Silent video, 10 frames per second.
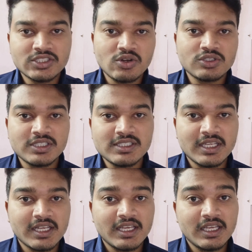లిస్ట్లో
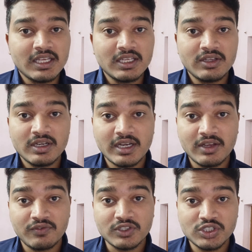వచ్చేసరికి నా
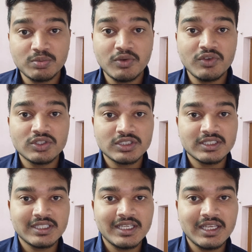ఫస్ట్ మూవీ
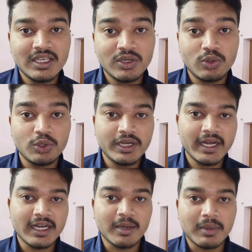వచ్చేసి 'గుడ్
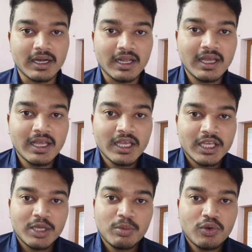నైట్' అనమాట.
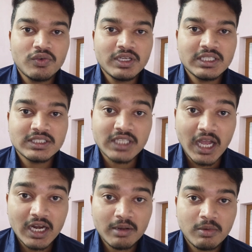ఈ మూవీ
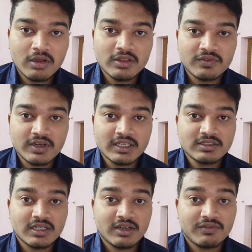చాలా బాగుంది
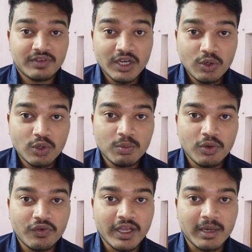ఫ్రెండ్స్. అంటే ఫీల్ గుడ్
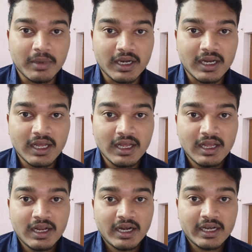మూవీ అనమాట.
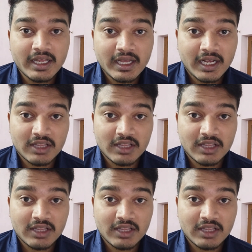అంటే